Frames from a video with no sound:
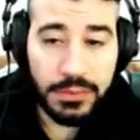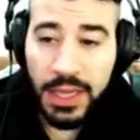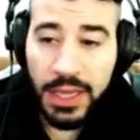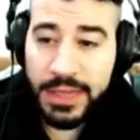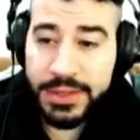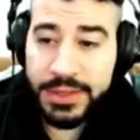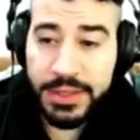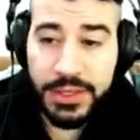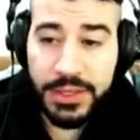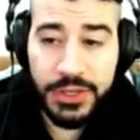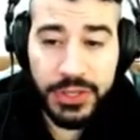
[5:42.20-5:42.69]

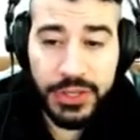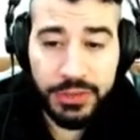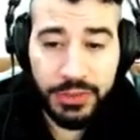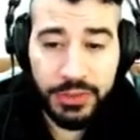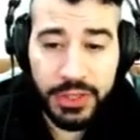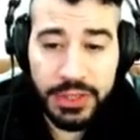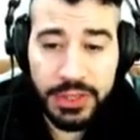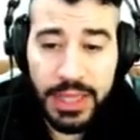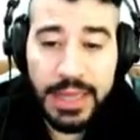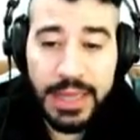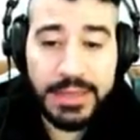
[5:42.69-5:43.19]
essa energia
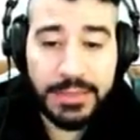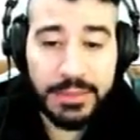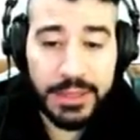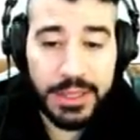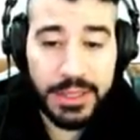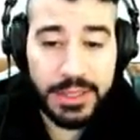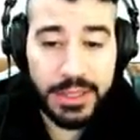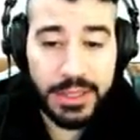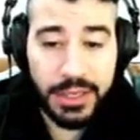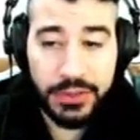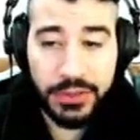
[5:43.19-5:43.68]
fantasma
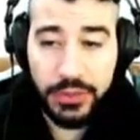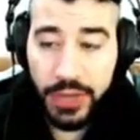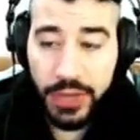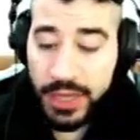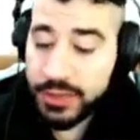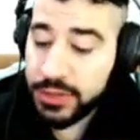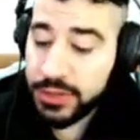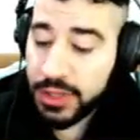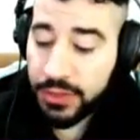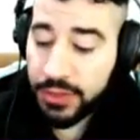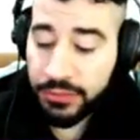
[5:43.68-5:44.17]
deserto? O
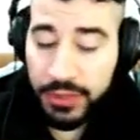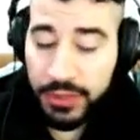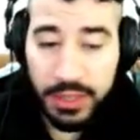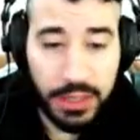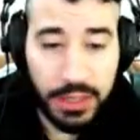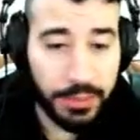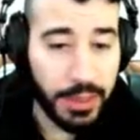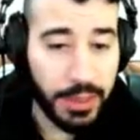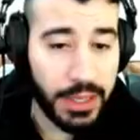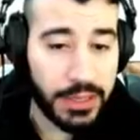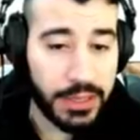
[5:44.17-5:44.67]
resto da
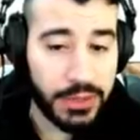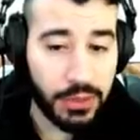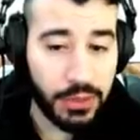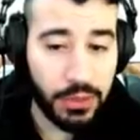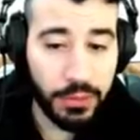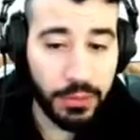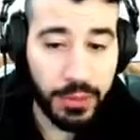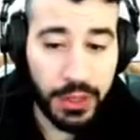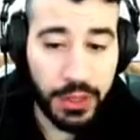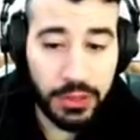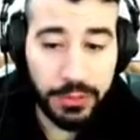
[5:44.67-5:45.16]
fenda, beleza, eu
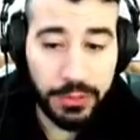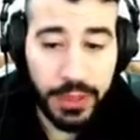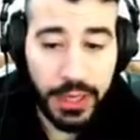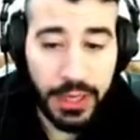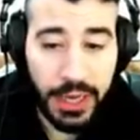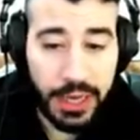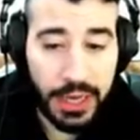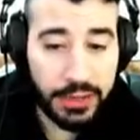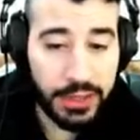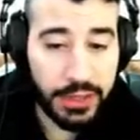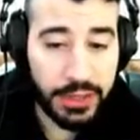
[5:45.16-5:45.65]
comprei no
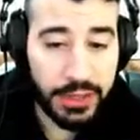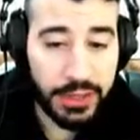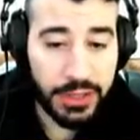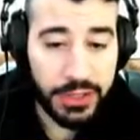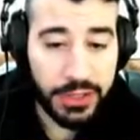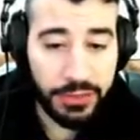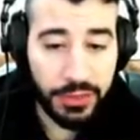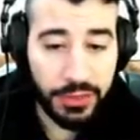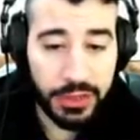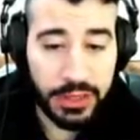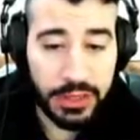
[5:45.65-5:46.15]
mercado, é
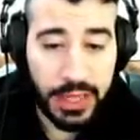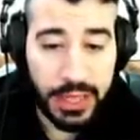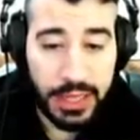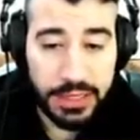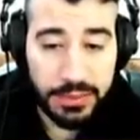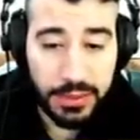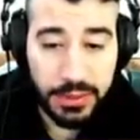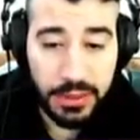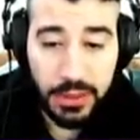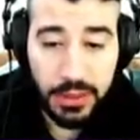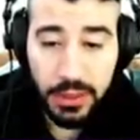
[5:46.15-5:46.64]
energia
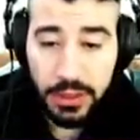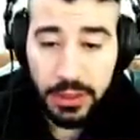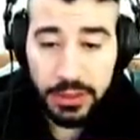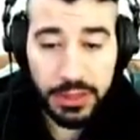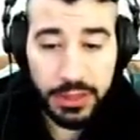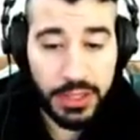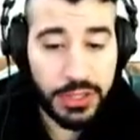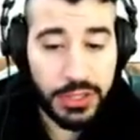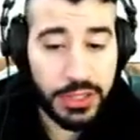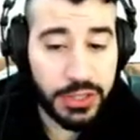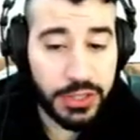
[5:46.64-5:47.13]
fantasma.
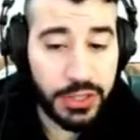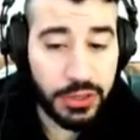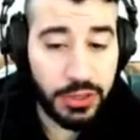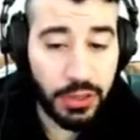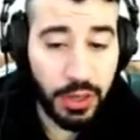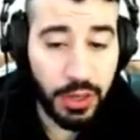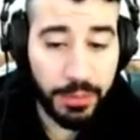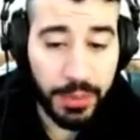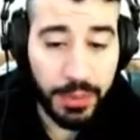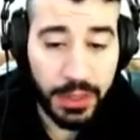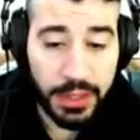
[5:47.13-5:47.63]
Tem gente que
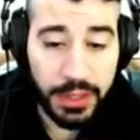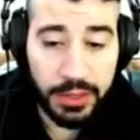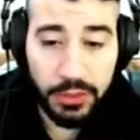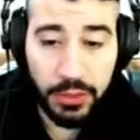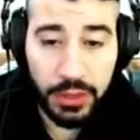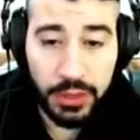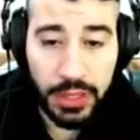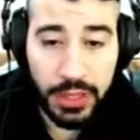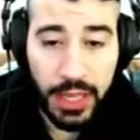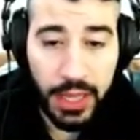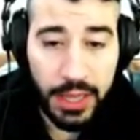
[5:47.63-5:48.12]
dropa aqui no
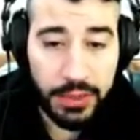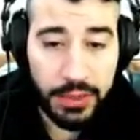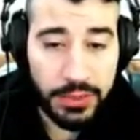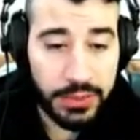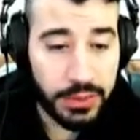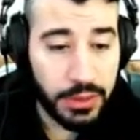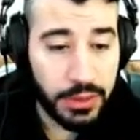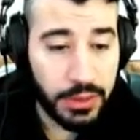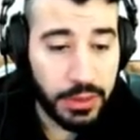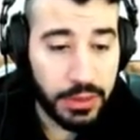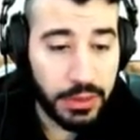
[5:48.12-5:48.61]

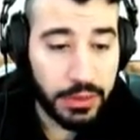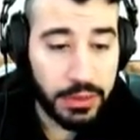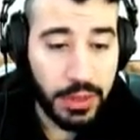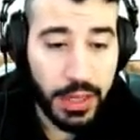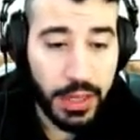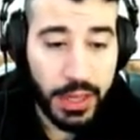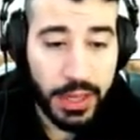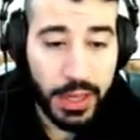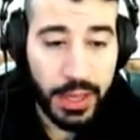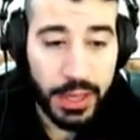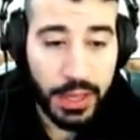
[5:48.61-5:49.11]
Ronaros,
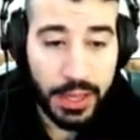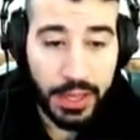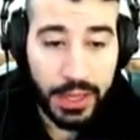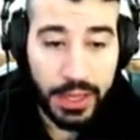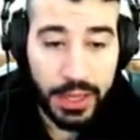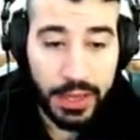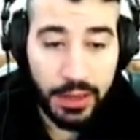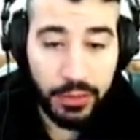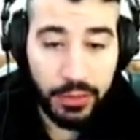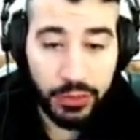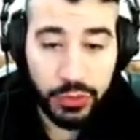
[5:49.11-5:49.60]
é,
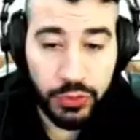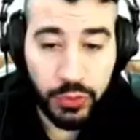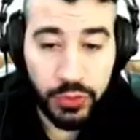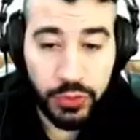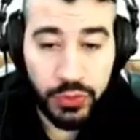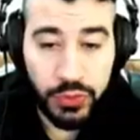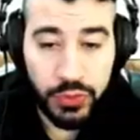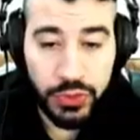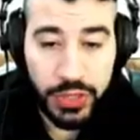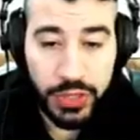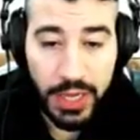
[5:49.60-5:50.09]
é, o jogo
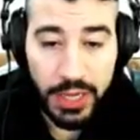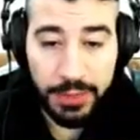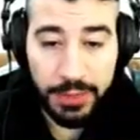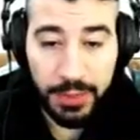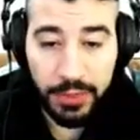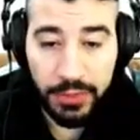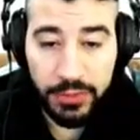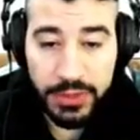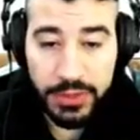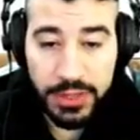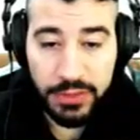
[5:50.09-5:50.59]
sugere
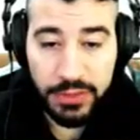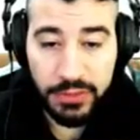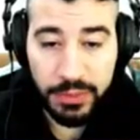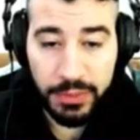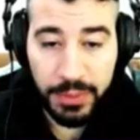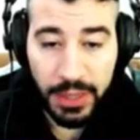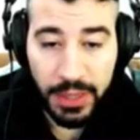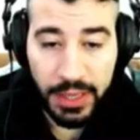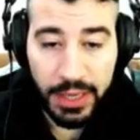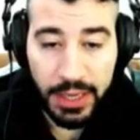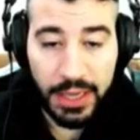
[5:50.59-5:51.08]
para você vir
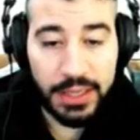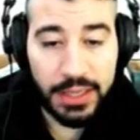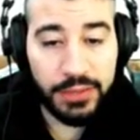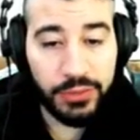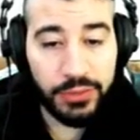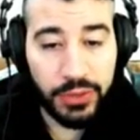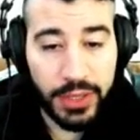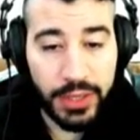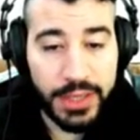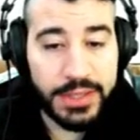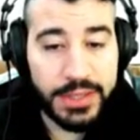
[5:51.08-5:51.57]
para cá, na
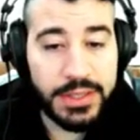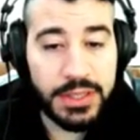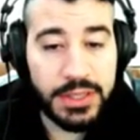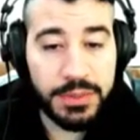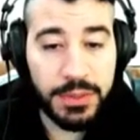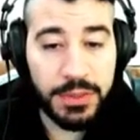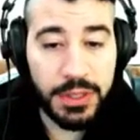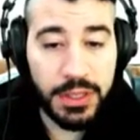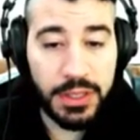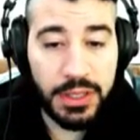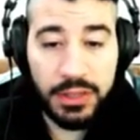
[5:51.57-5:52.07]
Floresta
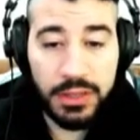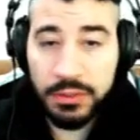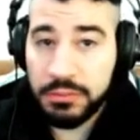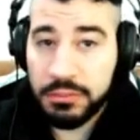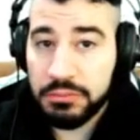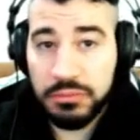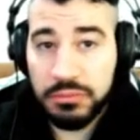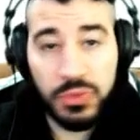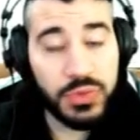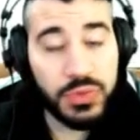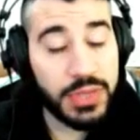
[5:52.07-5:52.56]
Espinheiro,
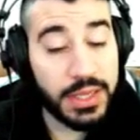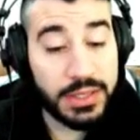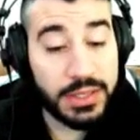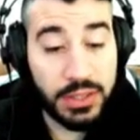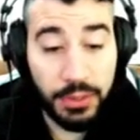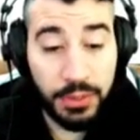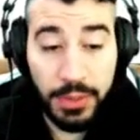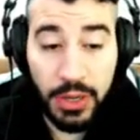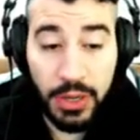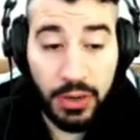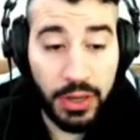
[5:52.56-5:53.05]
não sei se
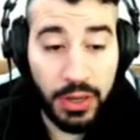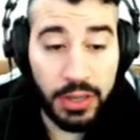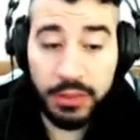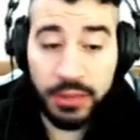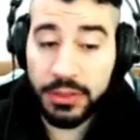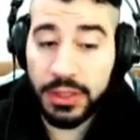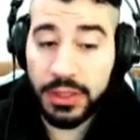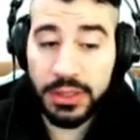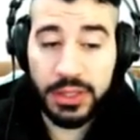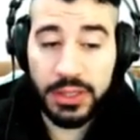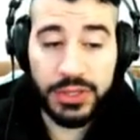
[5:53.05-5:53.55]
é o melhor,
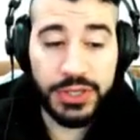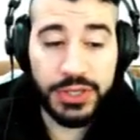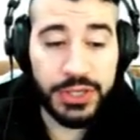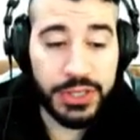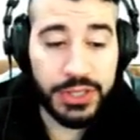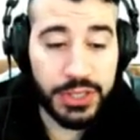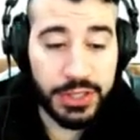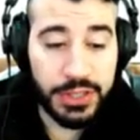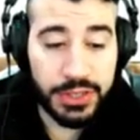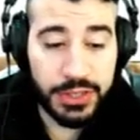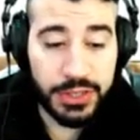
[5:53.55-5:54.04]
né? tem
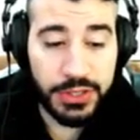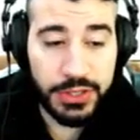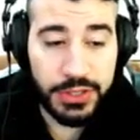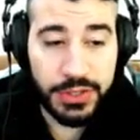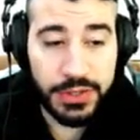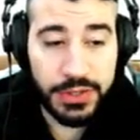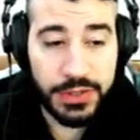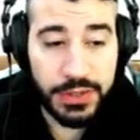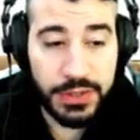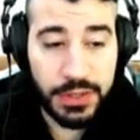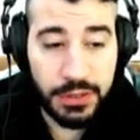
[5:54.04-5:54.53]
gente que diz
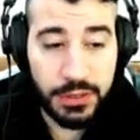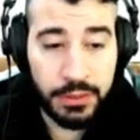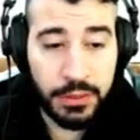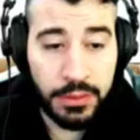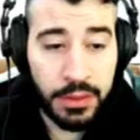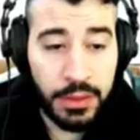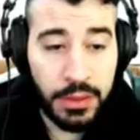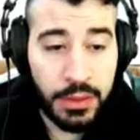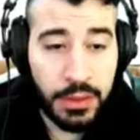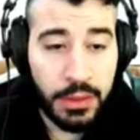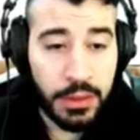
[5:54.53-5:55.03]
que sim.
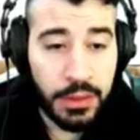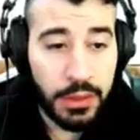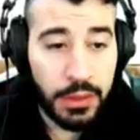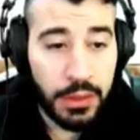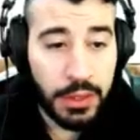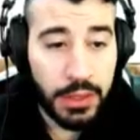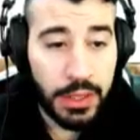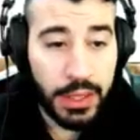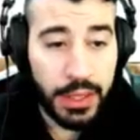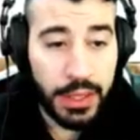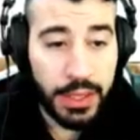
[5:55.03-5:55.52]

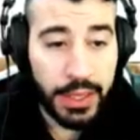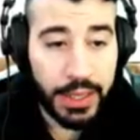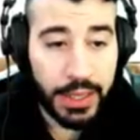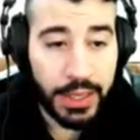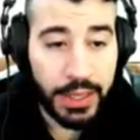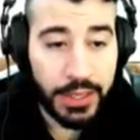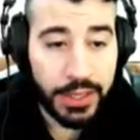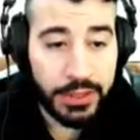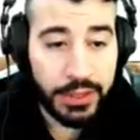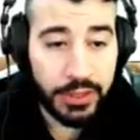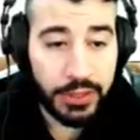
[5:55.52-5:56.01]

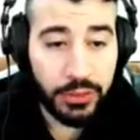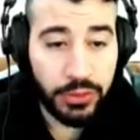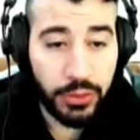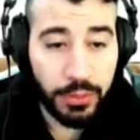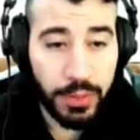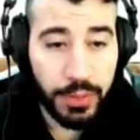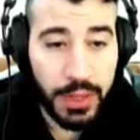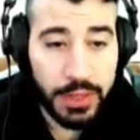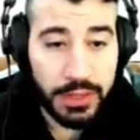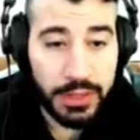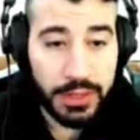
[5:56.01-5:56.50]
É, já
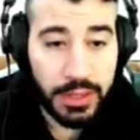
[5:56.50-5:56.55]
dropei